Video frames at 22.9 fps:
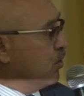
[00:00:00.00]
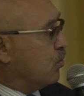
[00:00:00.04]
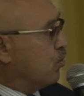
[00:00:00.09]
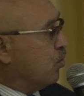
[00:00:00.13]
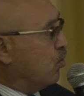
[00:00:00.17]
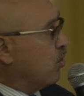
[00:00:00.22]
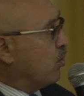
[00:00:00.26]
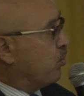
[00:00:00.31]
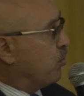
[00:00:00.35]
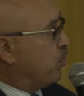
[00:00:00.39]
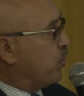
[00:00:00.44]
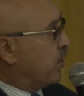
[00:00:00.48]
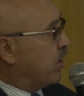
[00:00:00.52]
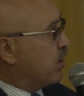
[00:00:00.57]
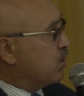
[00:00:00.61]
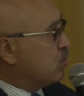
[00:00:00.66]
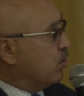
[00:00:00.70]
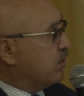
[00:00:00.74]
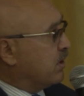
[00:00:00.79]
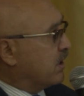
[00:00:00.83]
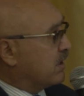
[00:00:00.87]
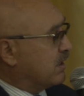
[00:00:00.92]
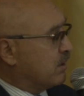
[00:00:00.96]
то по
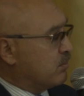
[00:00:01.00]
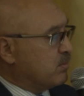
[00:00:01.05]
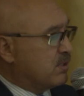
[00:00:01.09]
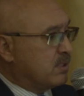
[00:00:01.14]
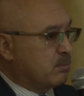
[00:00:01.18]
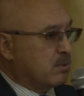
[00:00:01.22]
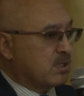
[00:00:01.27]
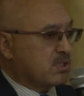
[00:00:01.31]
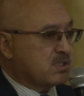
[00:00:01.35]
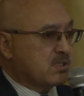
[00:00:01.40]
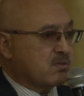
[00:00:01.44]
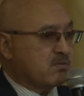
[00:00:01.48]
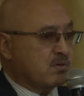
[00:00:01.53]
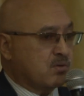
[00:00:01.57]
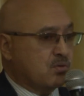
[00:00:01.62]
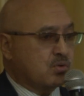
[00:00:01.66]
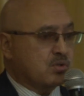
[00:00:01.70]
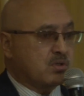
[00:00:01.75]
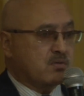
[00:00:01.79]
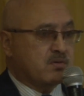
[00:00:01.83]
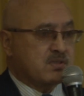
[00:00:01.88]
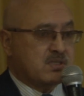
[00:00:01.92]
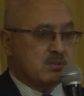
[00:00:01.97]
результатам 2017
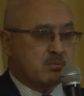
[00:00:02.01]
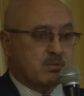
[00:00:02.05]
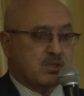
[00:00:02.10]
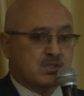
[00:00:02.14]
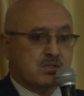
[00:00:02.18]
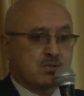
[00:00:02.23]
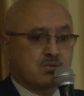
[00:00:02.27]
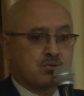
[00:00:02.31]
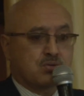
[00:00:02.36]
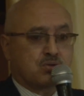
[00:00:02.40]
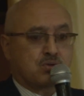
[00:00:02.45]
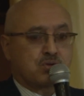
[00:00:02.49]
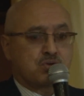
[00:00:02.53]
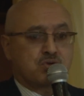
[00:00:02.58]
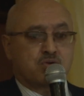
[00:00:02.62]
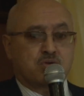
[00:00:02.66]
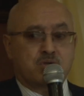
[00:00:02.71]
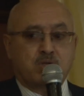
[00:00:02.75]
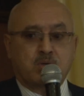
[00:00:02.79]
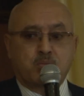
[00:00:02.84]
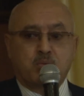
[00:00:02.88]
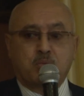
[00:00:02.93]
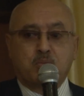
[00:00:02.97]
года, 2018 год
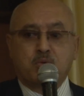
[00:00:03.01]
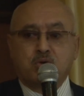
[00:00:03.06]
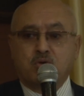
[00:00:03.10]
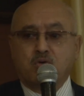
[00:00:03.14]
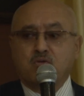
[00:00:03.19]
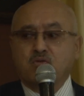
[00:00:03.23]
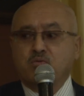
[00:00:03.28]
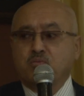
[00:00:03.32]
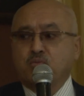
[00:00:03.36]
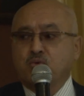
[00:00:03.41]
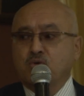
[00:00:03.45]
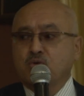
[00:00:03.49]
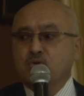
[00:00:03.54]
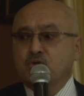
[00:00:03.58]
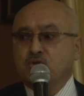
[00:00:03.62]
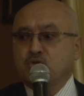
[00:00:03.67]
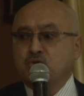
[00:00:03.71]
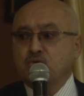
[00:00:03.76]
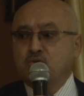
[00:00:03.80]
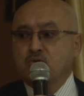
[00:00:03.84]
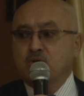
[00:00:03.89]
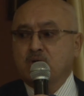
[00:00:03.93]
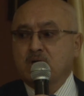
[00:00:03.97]
учения опубликован
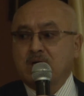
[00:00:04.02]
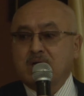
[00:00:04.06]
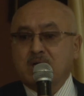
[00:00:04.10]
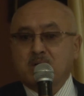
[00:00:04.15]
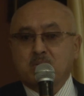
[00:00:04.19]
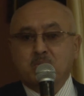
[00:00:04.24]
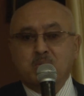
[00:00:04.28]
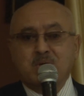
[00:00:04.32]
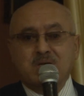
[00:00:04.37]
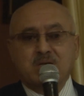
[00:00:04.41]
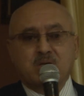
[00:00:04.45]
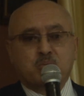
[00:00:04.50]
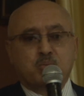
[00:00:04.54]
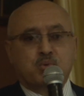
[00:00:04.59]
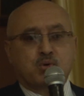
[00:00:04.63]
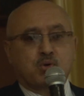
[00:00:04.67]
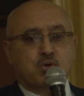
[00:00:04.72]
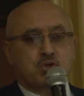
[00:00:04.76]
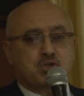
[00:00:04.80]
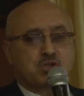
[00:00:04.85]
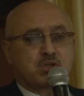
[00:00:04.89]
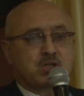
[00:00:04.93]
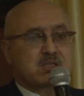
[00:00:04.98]
полностью, мы
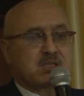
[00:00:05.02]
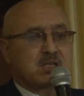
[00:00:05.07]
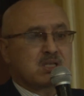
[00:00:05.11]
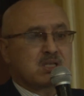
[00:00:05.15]
прочно